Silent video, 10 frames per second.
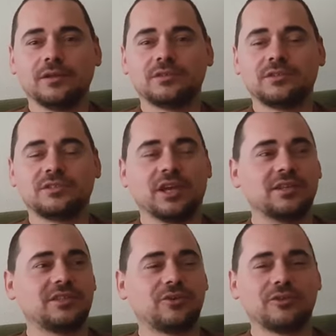Çiçek,
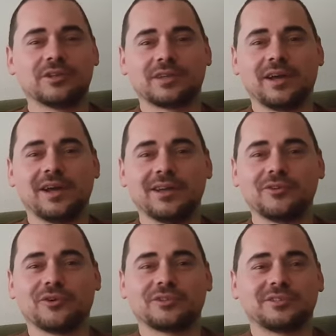çikolata,
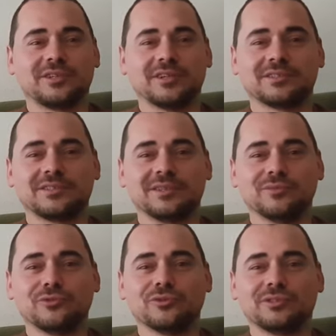yok işte nasıl diyeyim
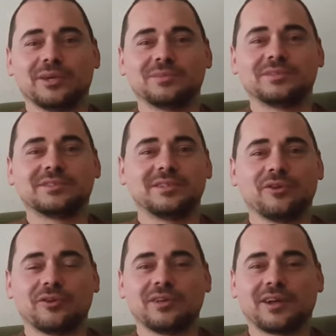düğün tepsisi,
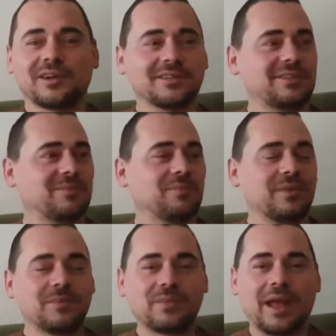yok yarrak. Te
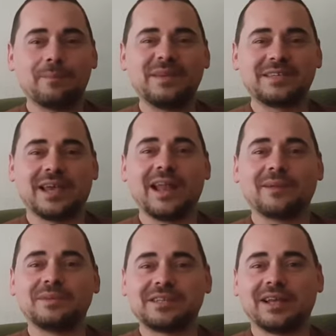yani bir şeyler
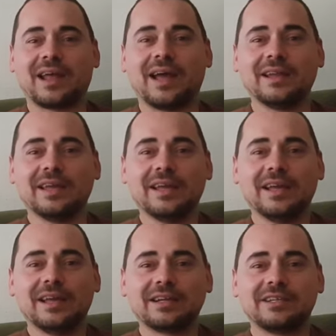bir şeyler. Hani
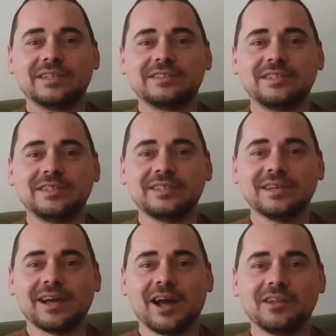klasik
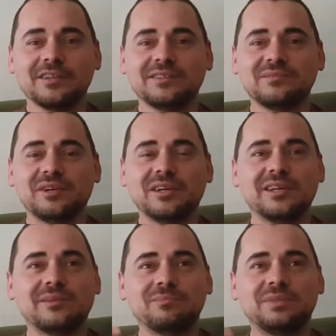anladın mı?
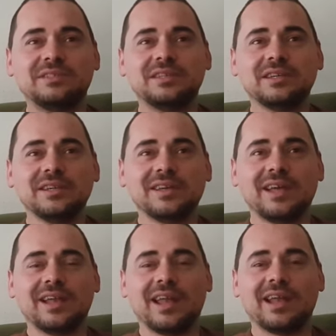Bizi
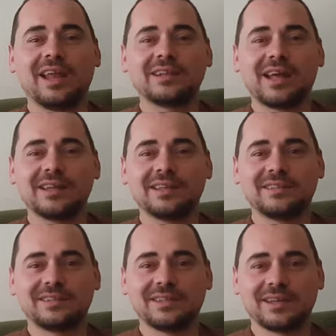leylekler
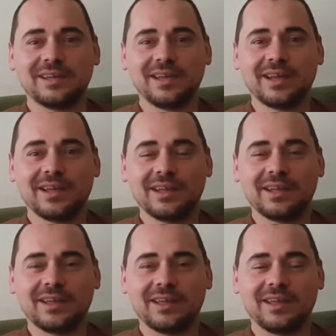getirdi
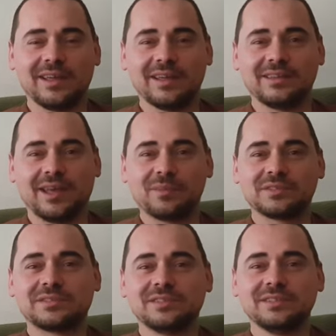e,
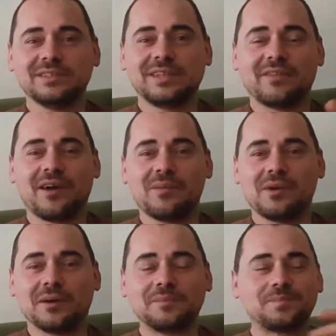temasının devamı.